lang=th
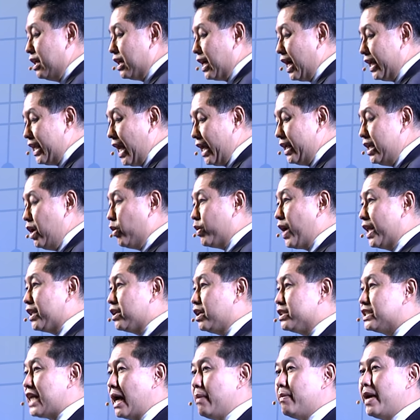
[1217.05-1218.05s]
ขณะเดียวกัน
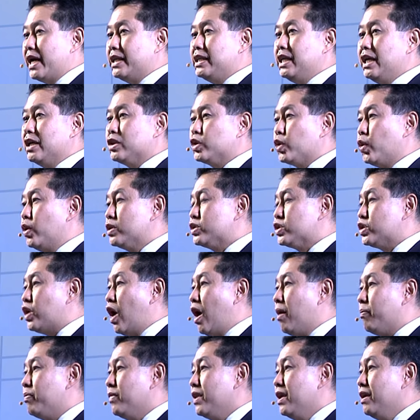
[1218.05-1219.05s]
ก็สามารถที่จะตรวจส
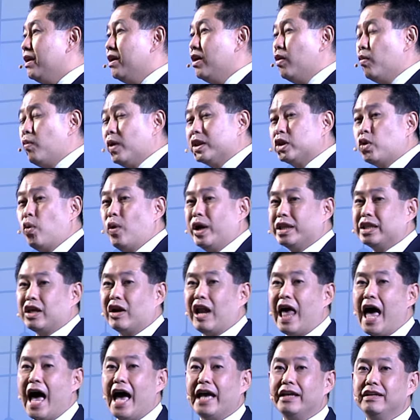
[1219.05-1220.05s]
อบวัตถุอันต
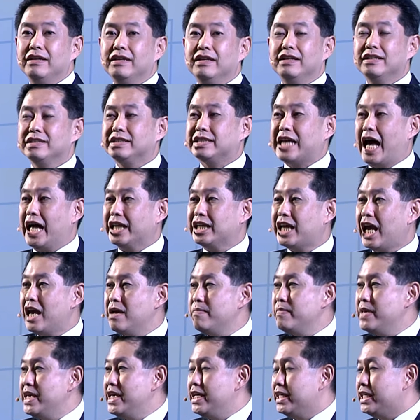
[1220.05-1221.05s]
รายสารเค
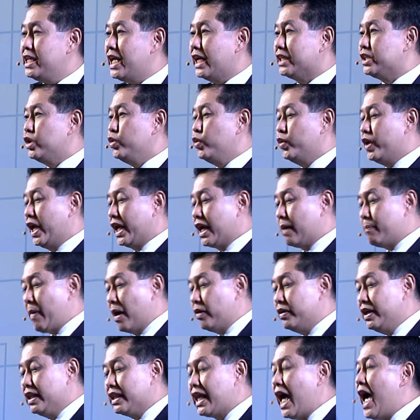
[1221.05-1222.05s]
มีที่อาจจะอยู่ในกระเป๋า
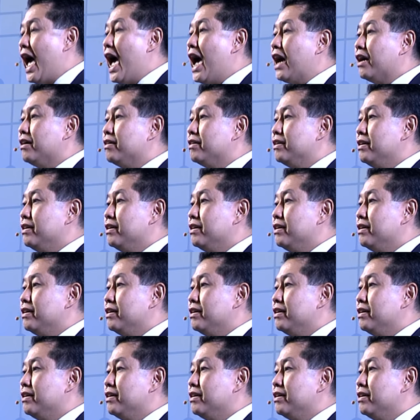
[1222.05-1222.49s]
เดินทาง